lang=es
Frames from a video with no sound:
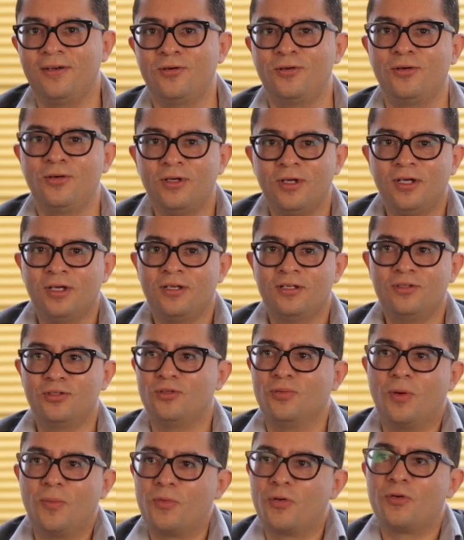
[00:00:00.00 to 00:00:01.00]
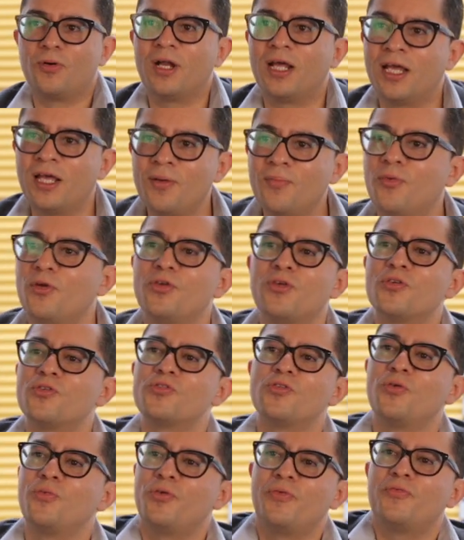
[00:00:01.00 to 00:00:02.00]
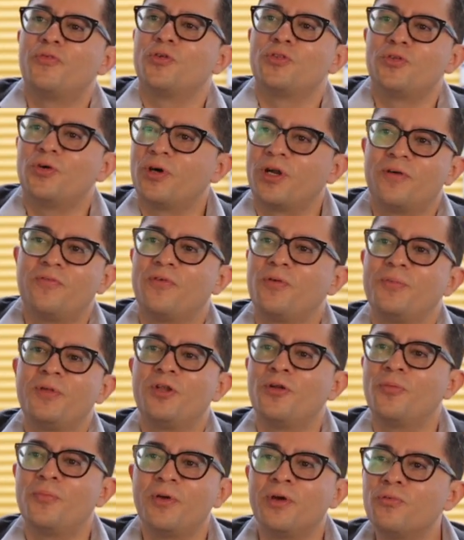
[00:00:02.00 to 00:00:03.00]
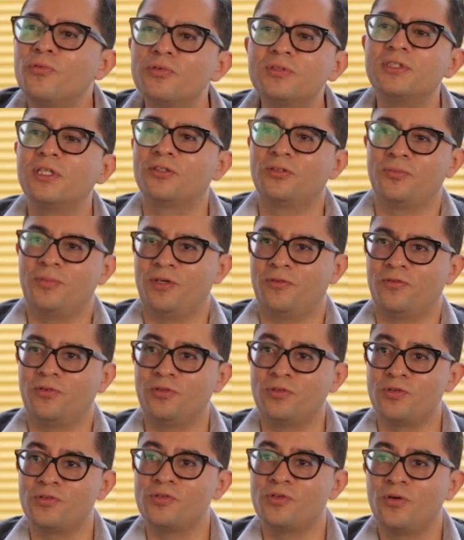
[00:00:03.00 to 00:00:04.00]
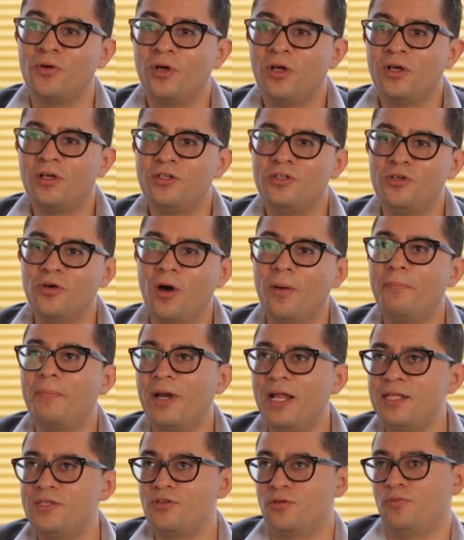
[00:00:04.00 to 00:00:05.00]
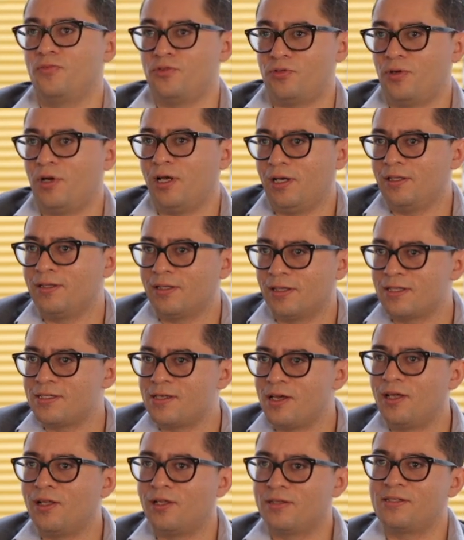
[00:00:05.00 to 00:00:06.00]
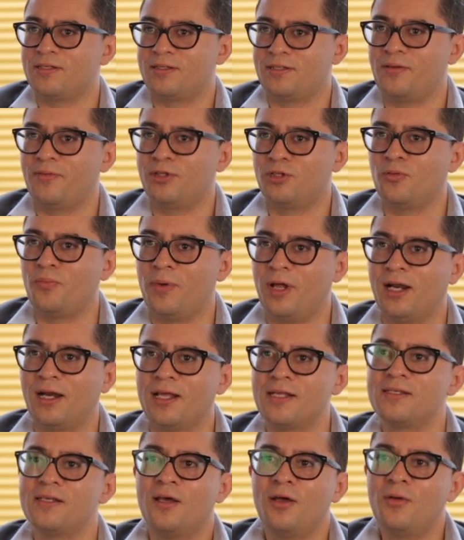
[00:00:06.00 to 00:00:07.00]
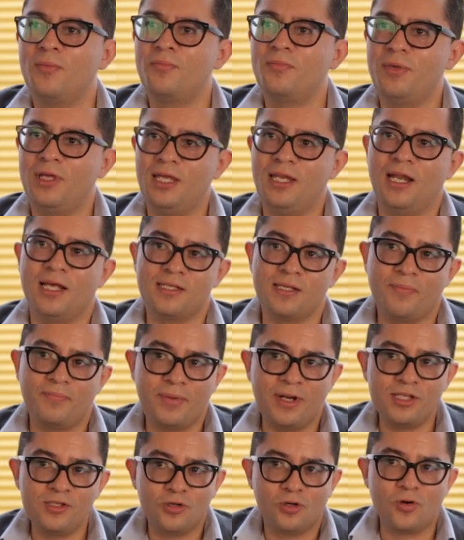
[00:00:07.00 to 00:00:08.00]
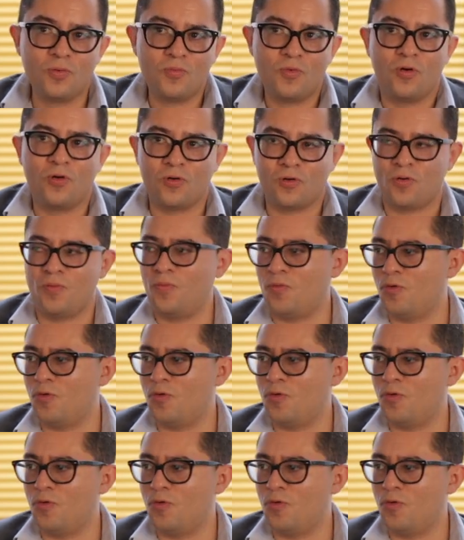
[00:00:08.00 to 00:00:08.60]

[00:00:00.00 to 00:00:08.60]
¿no? Yo te voy a poner un ejemplo, yo no soy buen fotógrafo, a mí no me gusta tomar fotos. ¿eh? Yo, aprecio mucho a la gente que sabe, sabe tomarlas y las aprecio como